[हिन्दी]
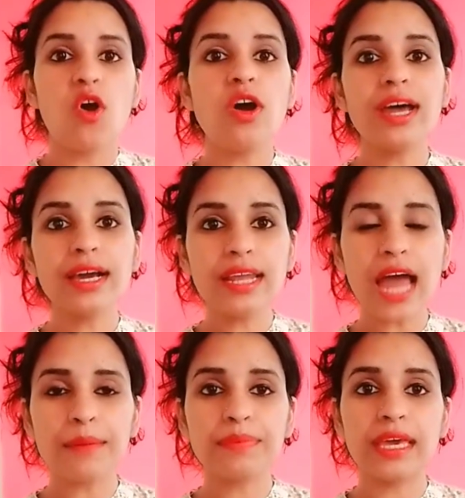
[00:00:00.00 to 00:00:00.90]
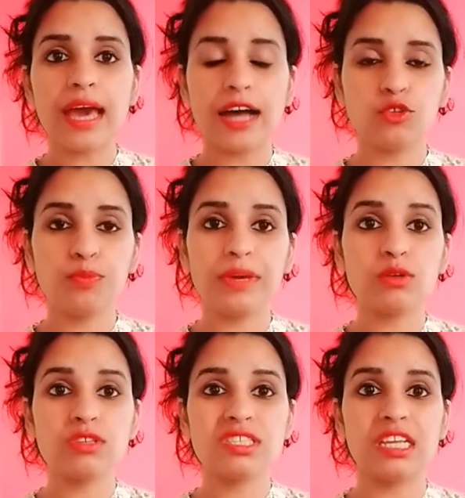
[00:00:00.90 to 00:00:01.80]
और अगर आपके हाथों पैरों
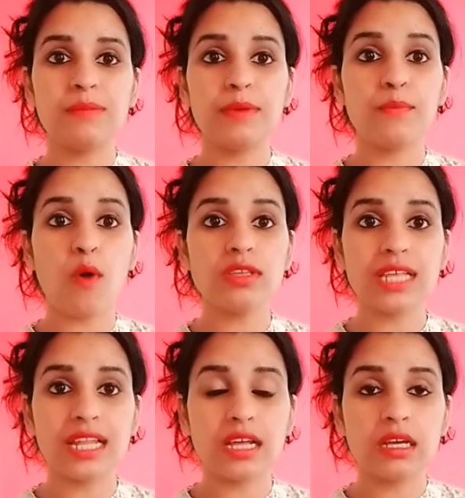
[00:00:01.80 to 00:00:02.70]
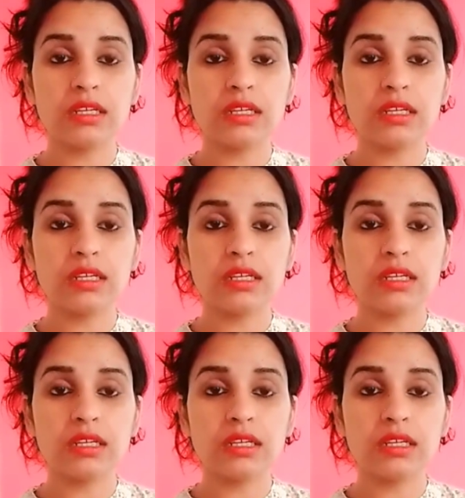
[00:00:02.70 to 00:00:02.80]
की स्किन पे बहुत ज़्यादा